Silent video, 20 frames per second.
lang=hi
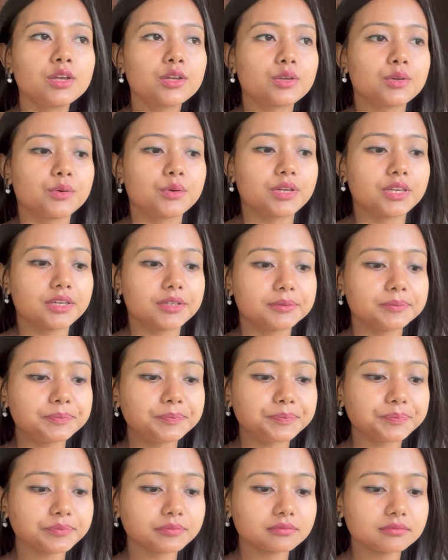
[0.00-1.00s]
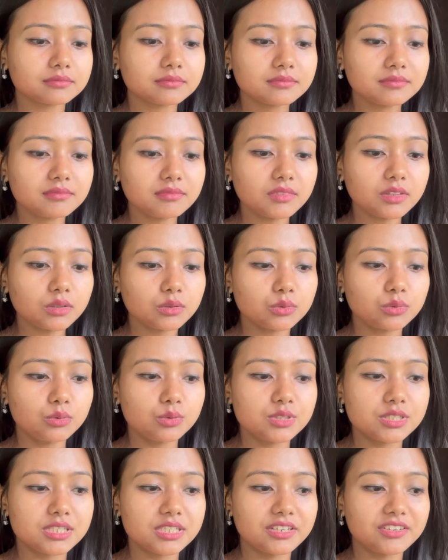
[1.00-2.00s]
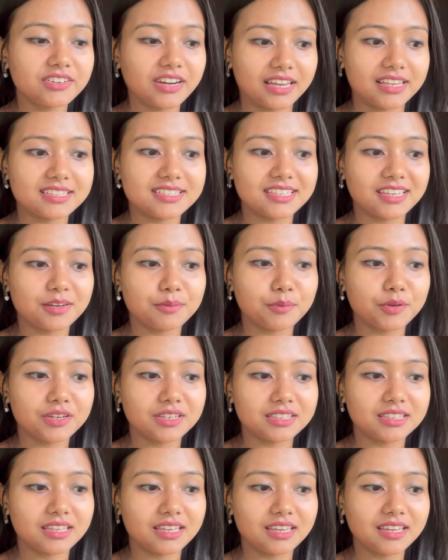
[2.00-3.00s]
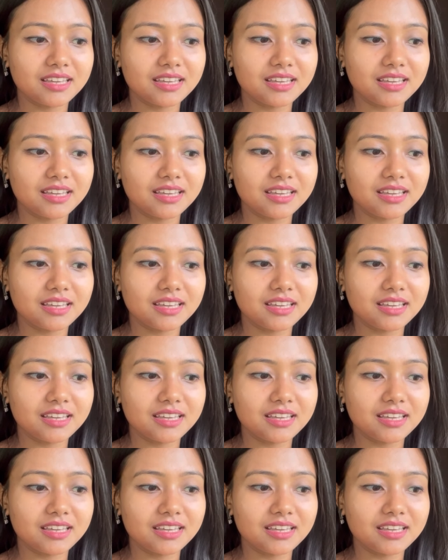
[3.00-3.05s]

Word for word: क्योंकि उस दिन राइस सेरेमनी थी